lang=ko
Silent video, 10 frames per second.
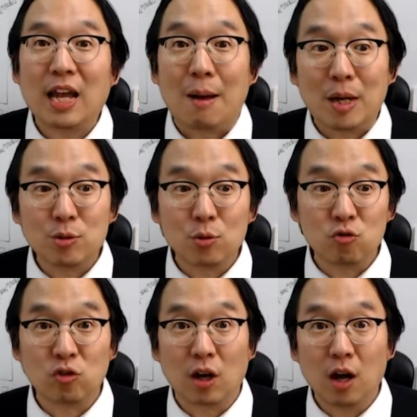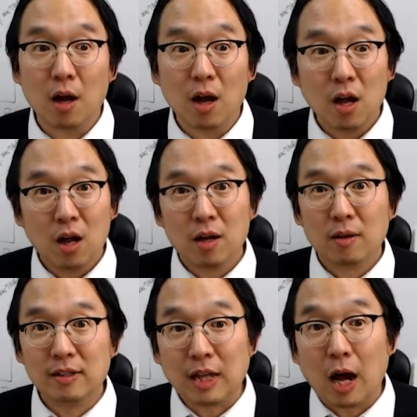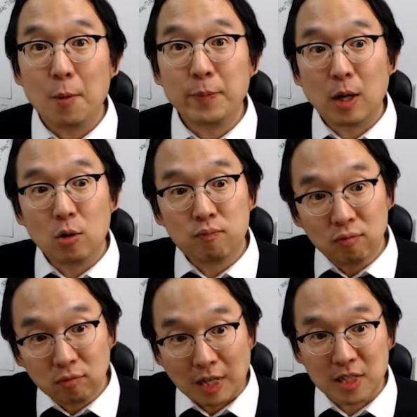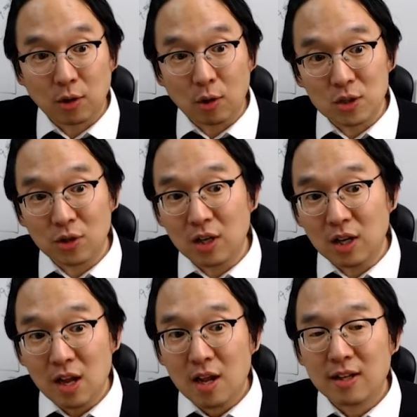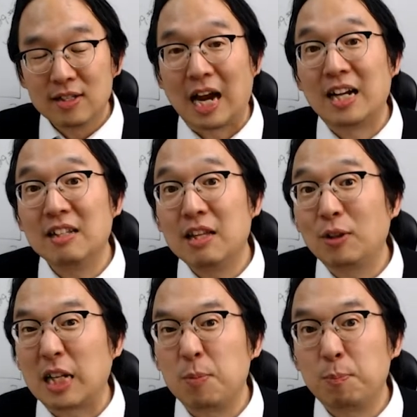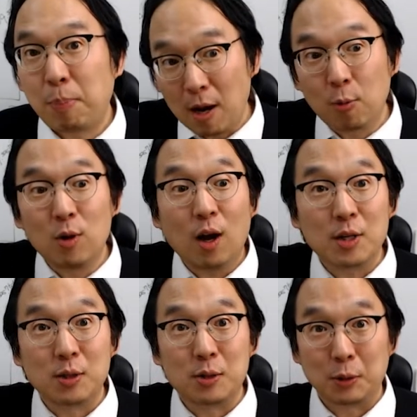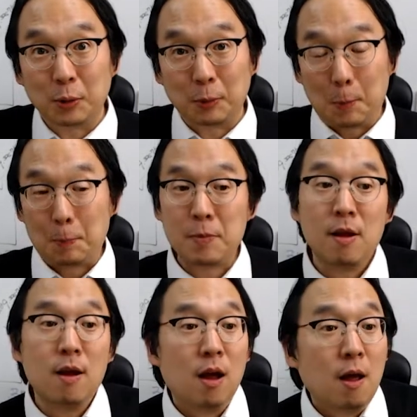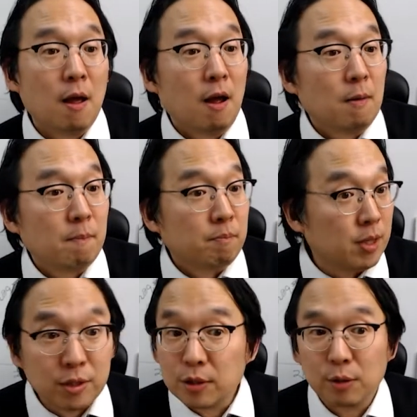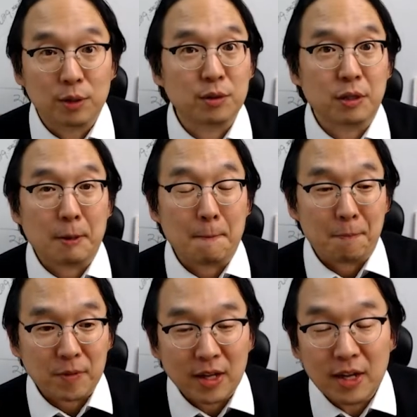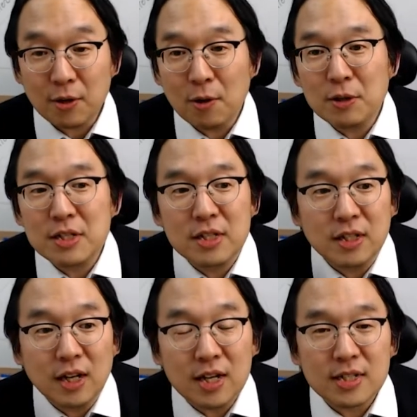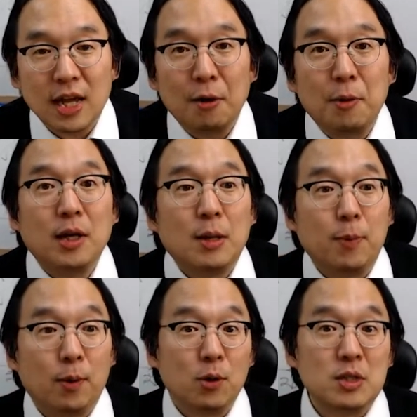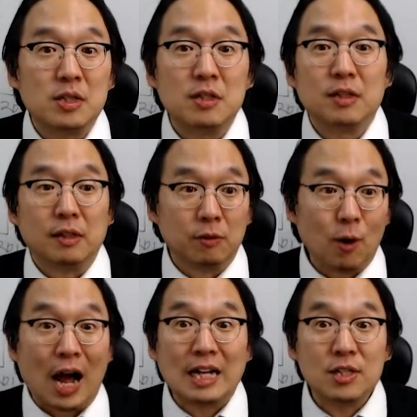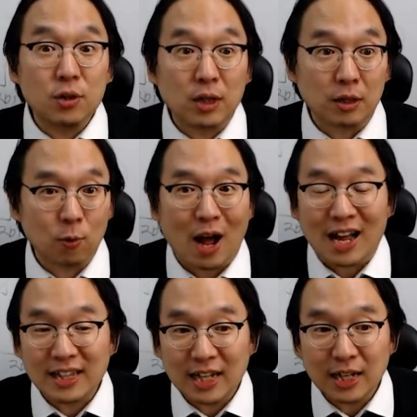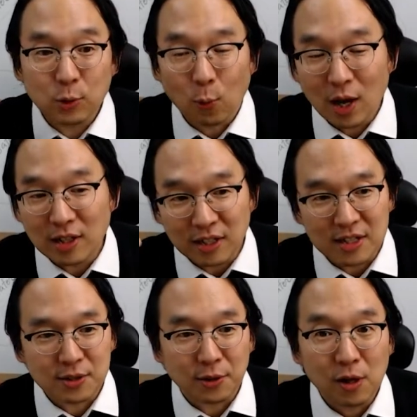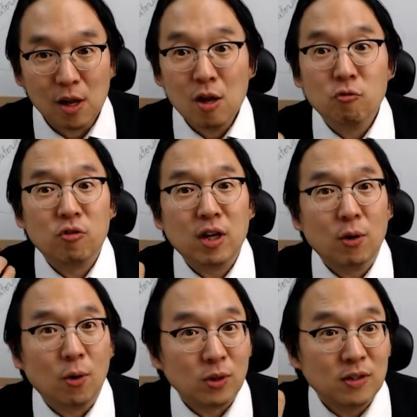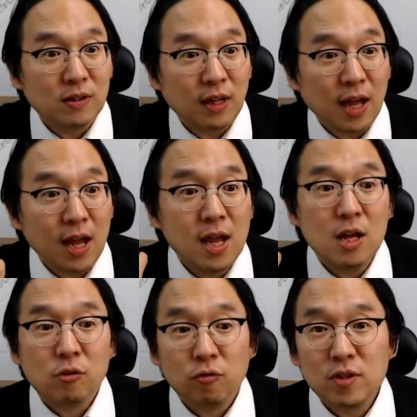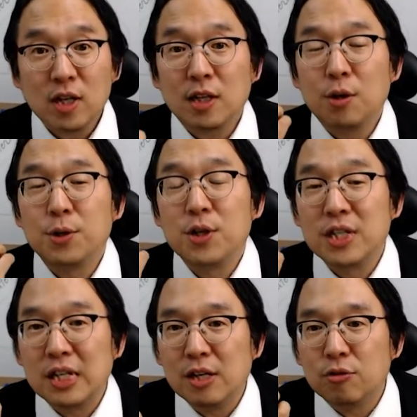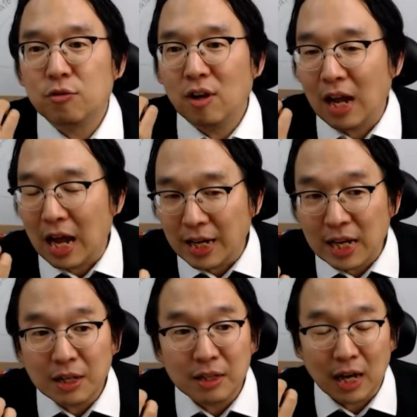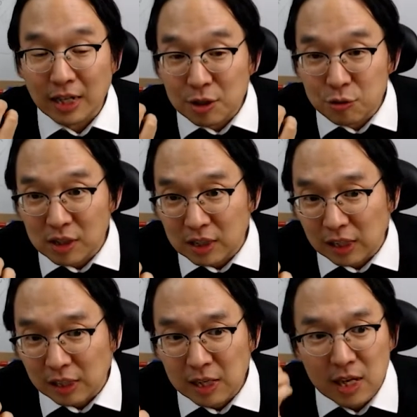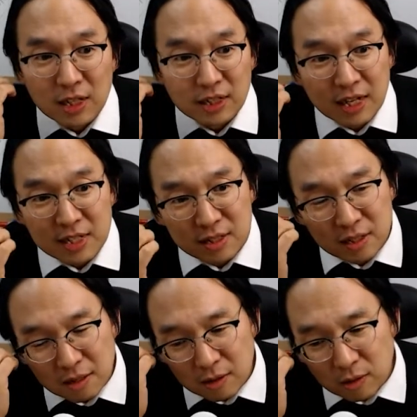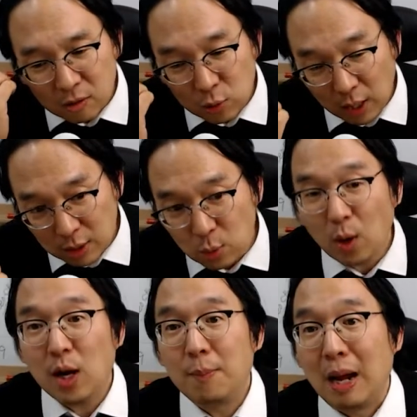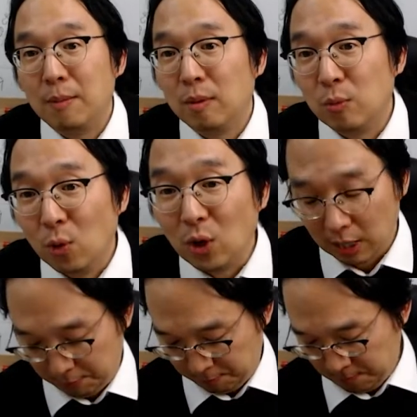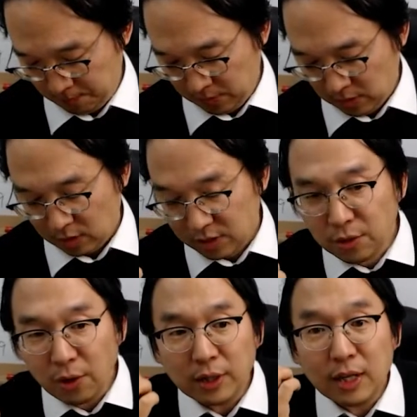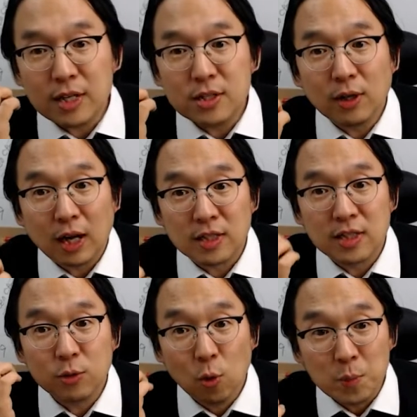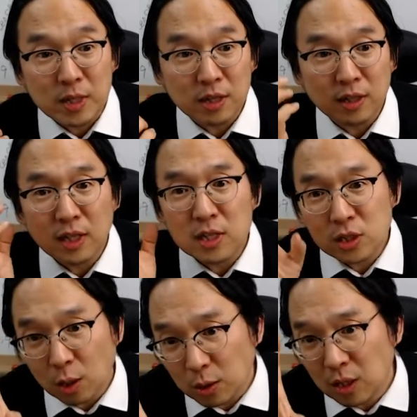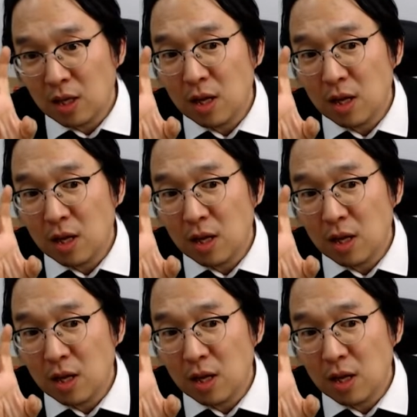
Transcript: 아마존 주가가 그 다음 날로 품 같이 떨어지더니 장 끝나고 다시 팍 올라갔었어요. 또. 미쳤어 완전히. 이런 식의 상황이 벌어지는 광적인 광란의 도가니에서 우리가 어떻게 투자자로서 실수를 안해안할수 있나 내지는 최소화할 방법이 뭔가 그거에 대해서 같이 고민하는 게첫